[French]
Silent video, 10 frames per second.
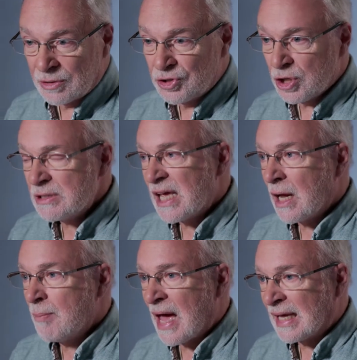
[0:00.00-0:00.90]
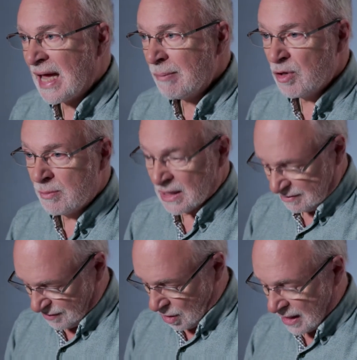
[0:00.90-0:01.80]
Une chose qui est remarquable de
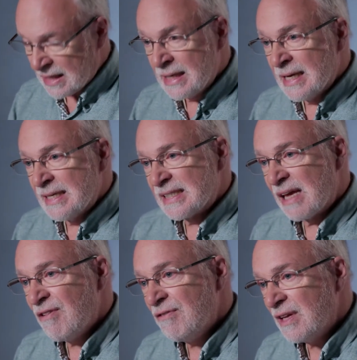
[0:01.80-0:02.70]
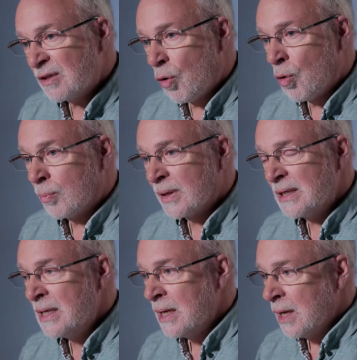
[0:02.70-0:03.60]
Marie-Victorin, c'est qu'elle avait vite
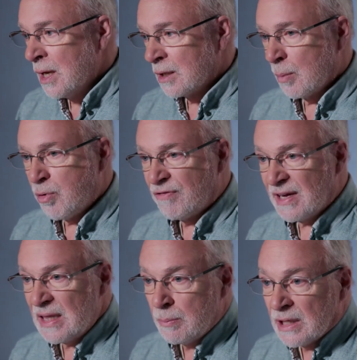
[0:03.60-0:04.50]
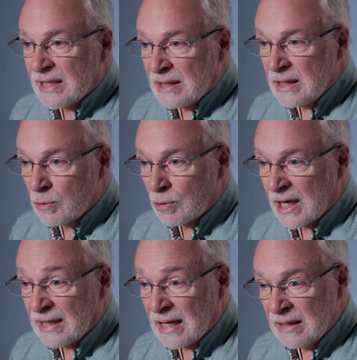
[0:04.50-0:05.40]
compris que pour faire de la botanique au
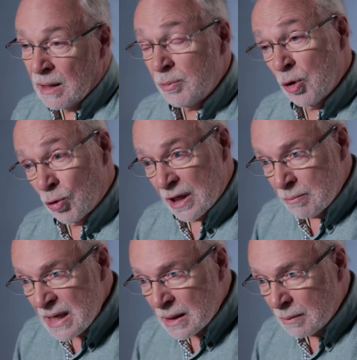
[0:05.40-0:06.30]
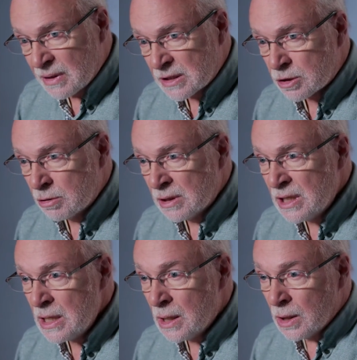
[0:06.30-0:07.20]
Canada et au Québec en
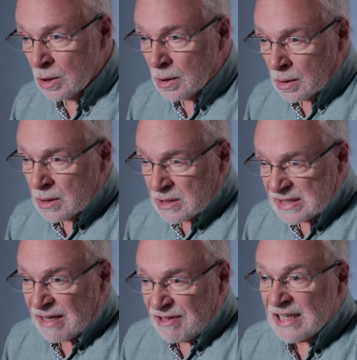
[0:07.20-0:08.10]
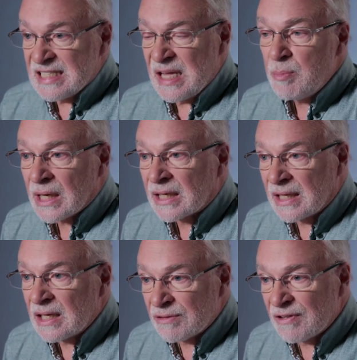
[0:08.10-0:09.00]
particulier, c'était avec les
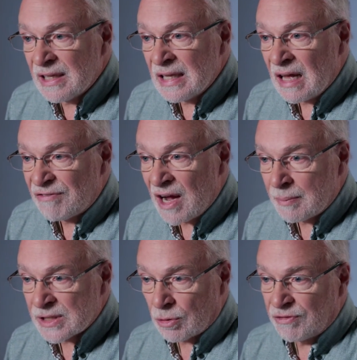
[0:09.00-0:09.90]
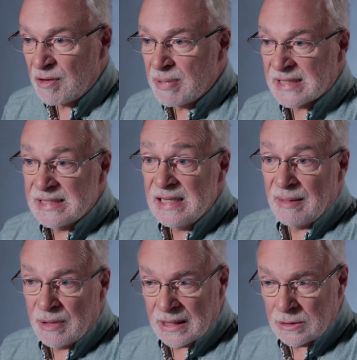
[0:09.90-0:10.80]
Américains qu'il fallait la faire parce qu'on fait partie de
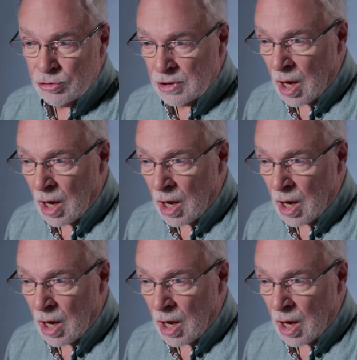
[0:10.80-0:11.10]
l'Amérique du